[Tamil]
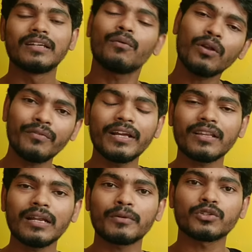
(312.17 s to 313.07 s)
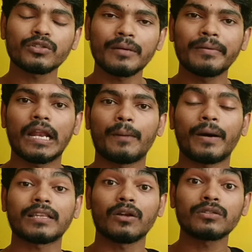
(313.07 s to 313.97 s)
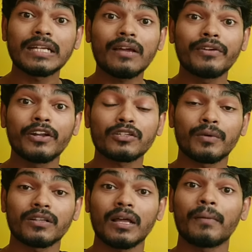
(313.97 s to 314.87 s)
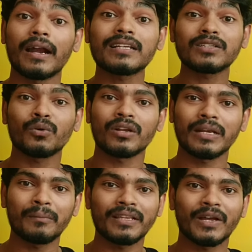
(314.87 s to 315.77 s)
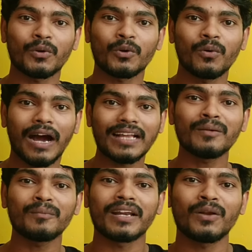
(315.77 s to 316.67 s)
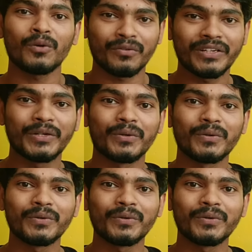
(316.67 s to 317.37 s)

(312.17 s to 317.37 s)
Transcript: எவ்வளோ வீடியோ தான் நம்ம சோஷியல் மீடியாவில் பார்த்தாலும் சில வீடியோஸ் மட்டும்தான் மனசுக்கு ஒரு நிம்மதியை கொடுக்கும் அந்த மாதிரியான ஒரு வீடியோ